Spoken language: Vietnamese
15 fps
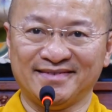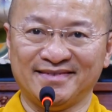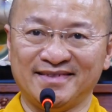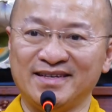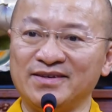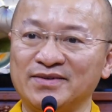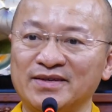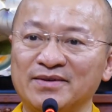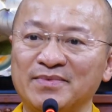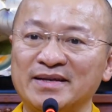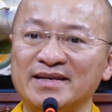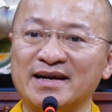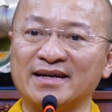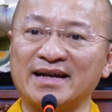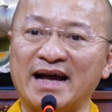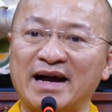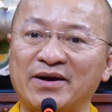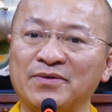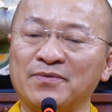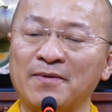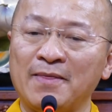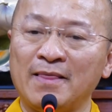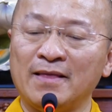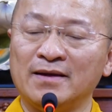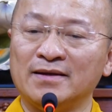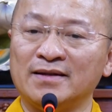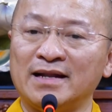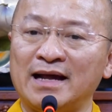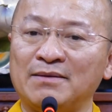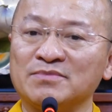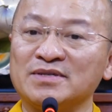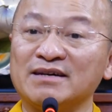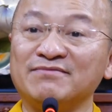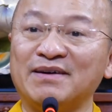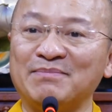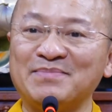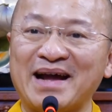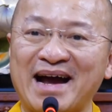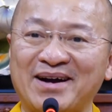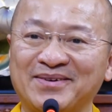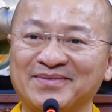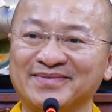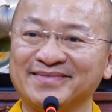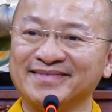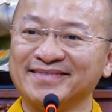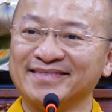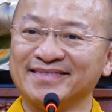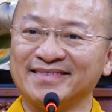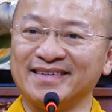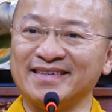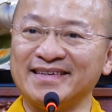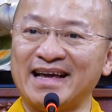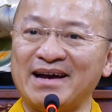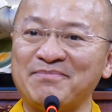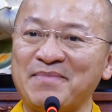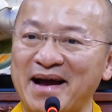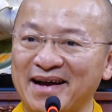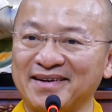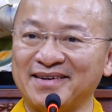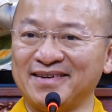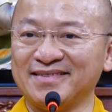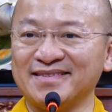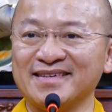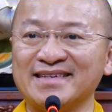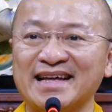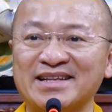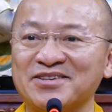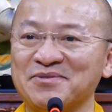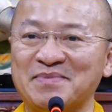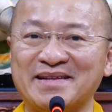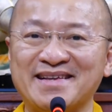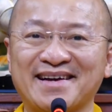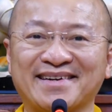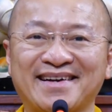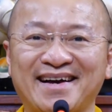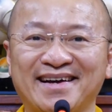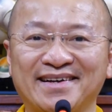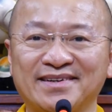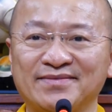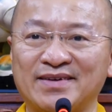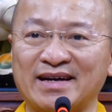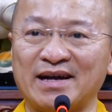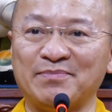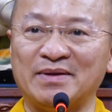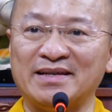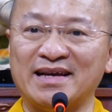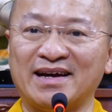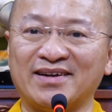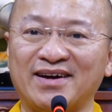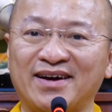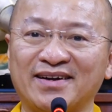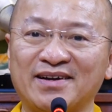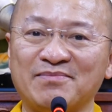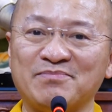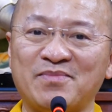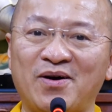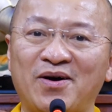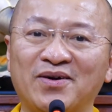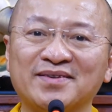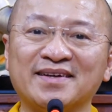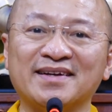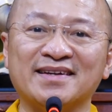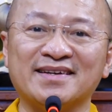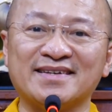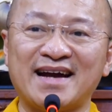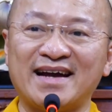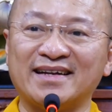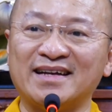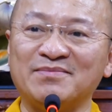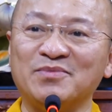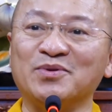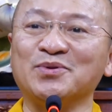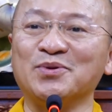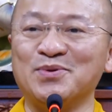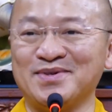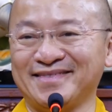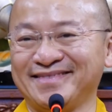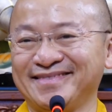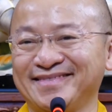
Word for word: Thí dụ như bệnh nhân nào làm sản phẩm nào thì giá bán đó sẽ dành cho bệnh nhân đó, và các bệnh nhân đó bỏ tiền này ra để mua thuốc.